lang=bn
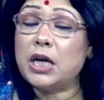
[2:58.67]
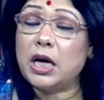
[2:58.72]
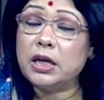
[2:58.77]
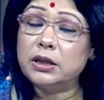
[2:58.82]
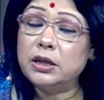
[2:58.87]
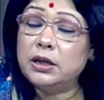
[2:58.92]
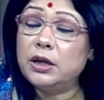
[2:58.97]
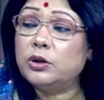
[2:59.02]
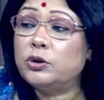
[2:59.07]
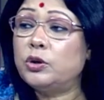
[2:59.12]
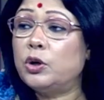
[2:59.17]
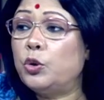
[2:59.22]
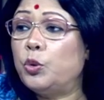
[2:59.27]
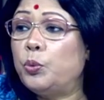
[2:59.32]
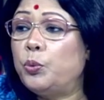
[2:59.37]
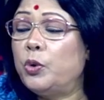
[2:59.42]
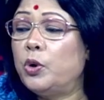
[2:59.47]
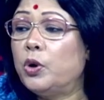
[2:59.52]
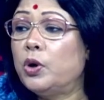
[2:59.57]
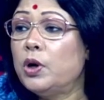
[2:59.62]
স্বাধীনতার
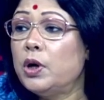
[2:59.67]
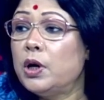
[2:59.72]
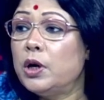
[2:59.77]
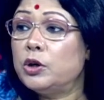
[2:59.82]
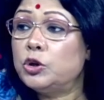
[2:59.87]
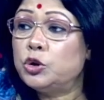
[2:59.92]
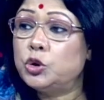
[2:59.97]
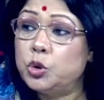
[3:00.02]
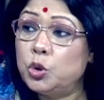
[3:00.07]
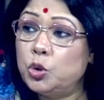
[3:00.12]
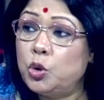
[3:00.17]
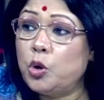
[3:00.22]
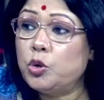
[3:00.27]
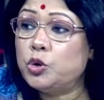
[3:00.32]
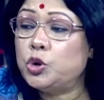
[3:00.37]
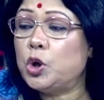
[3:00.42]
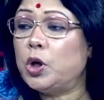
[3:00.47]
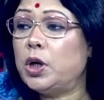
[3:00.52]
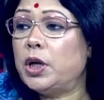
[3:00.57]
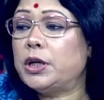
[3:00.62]
উপর
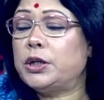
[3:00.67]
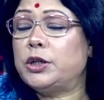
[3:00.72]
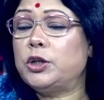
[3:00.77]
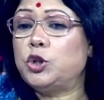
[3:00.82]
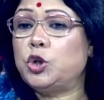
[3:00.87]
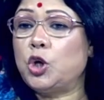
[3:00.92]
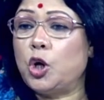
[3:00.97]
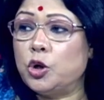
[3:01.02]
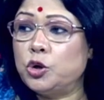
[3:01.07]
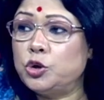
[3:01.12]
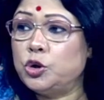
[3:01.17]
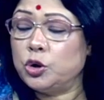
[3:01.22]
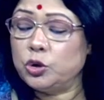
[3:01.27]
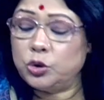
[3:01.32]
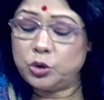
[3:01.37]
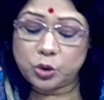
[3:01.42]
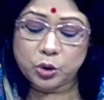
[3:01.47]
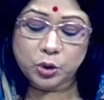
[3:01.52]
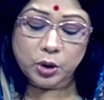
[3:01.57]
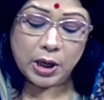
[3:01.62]
সুকৌশলে একটি
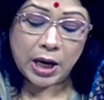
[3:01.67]
ষড়যন্ত্র